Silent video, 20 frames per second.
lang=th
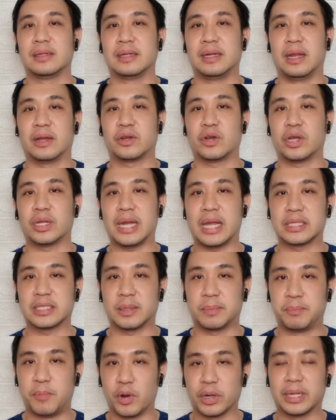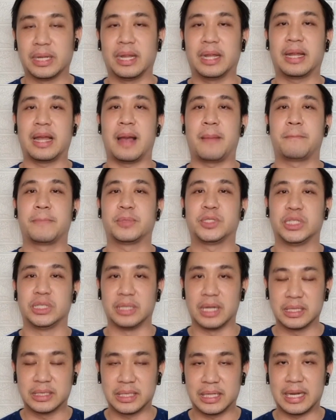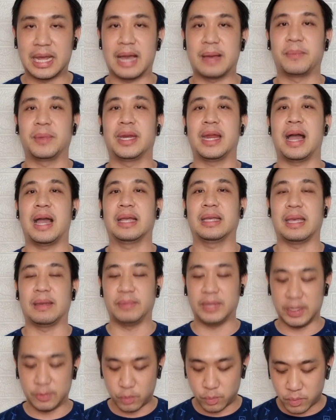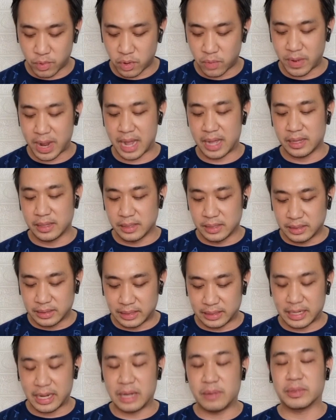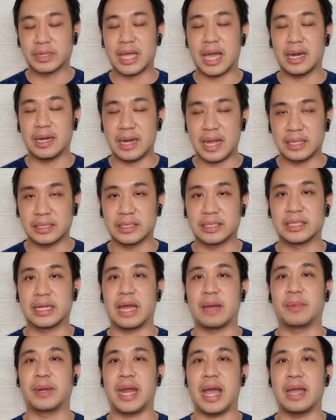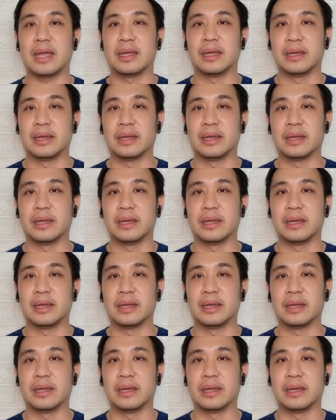แล้วก็น่าจะบดนะครับเฉือนชนะไปได้เกมนี้ผมมองว่าทางด้านเอเวอร์ตันน่าจะชนะไปได้